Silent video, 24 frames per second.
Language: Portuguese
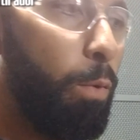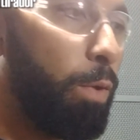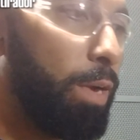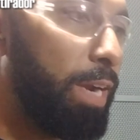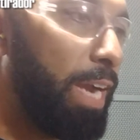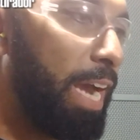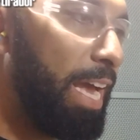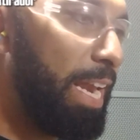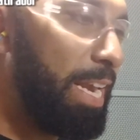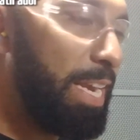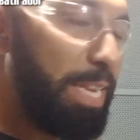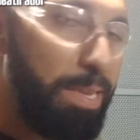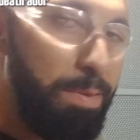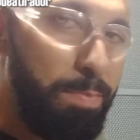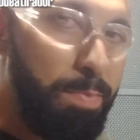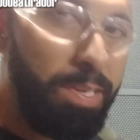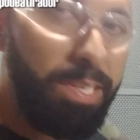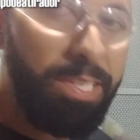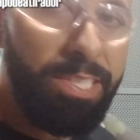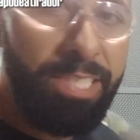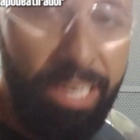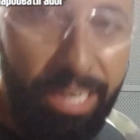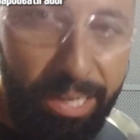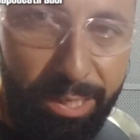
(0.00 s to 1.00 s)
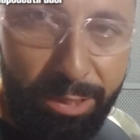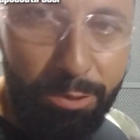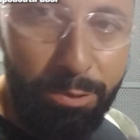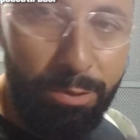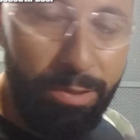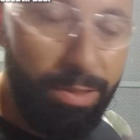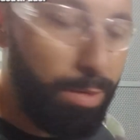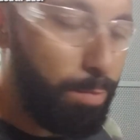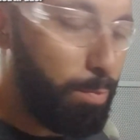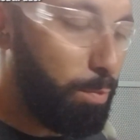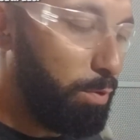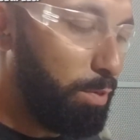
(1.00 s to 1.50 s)
O calibre já
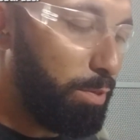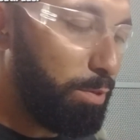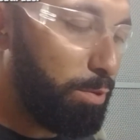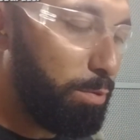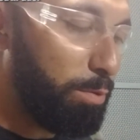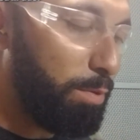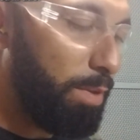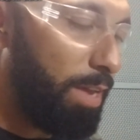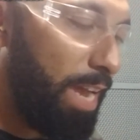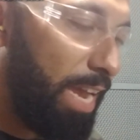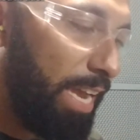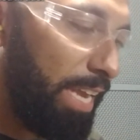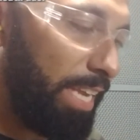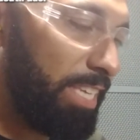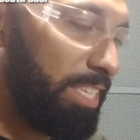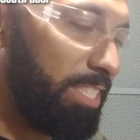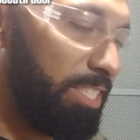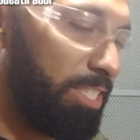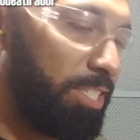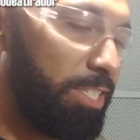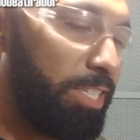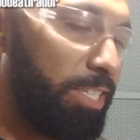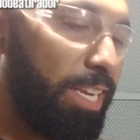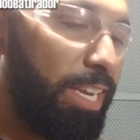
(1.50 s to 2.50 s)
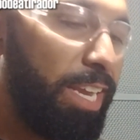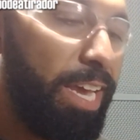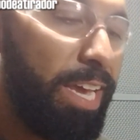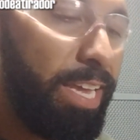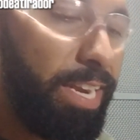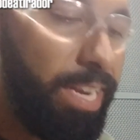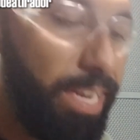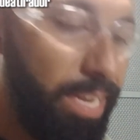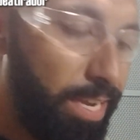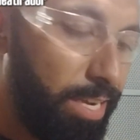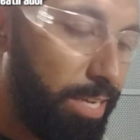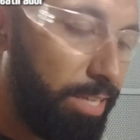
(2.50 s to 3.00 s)
ajuda muito, a
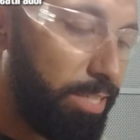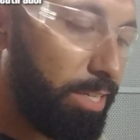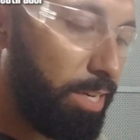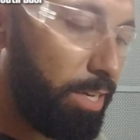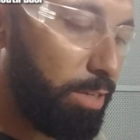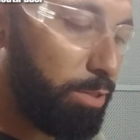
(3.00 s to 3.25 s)
engenharia já